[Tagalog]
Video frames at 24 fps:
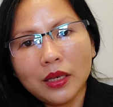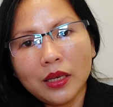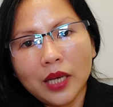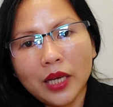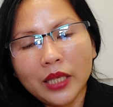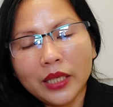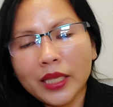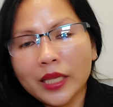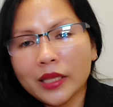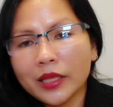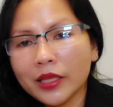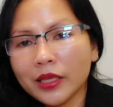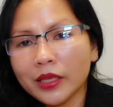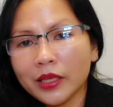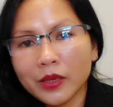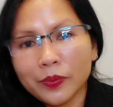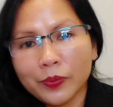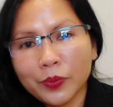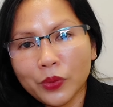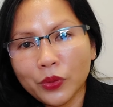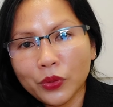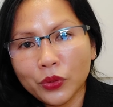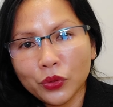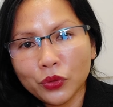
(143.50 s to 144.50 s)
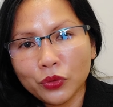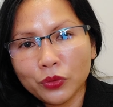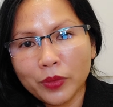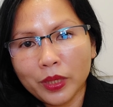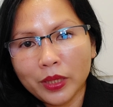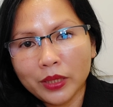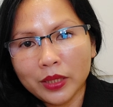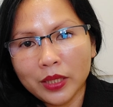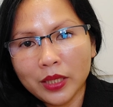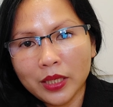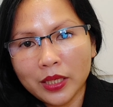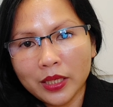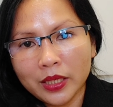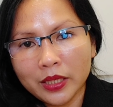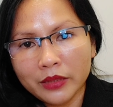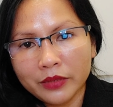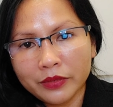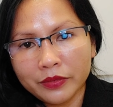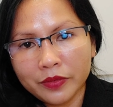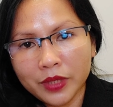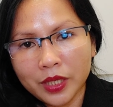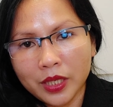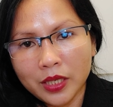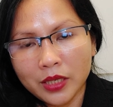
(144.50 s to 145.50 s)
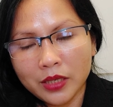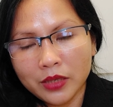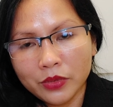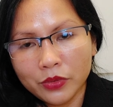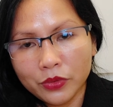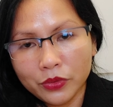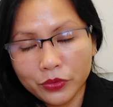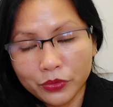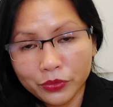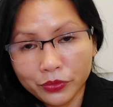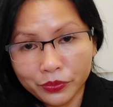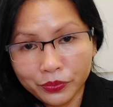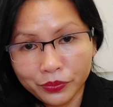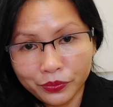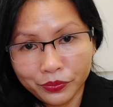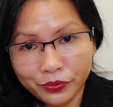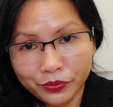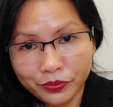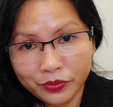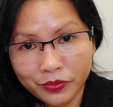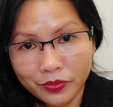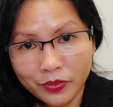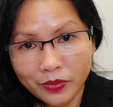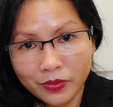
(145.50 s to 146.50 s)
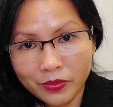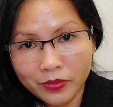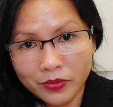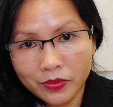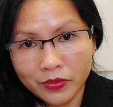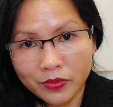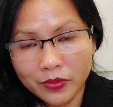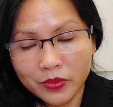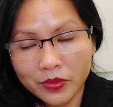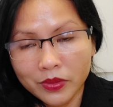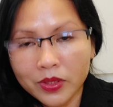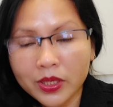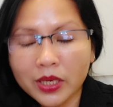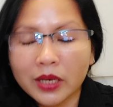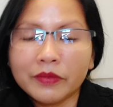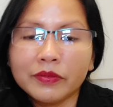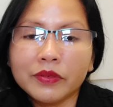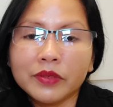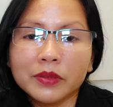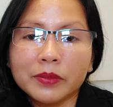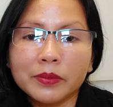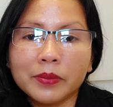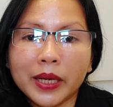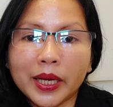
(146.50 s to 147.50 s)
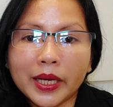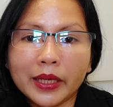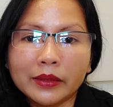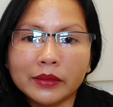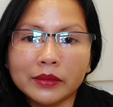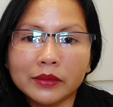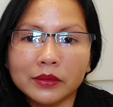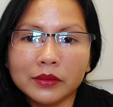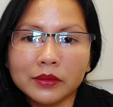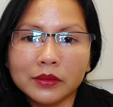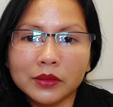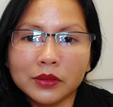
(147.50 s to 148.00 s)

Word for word: At hindi na po automatic lifting yung travel ban.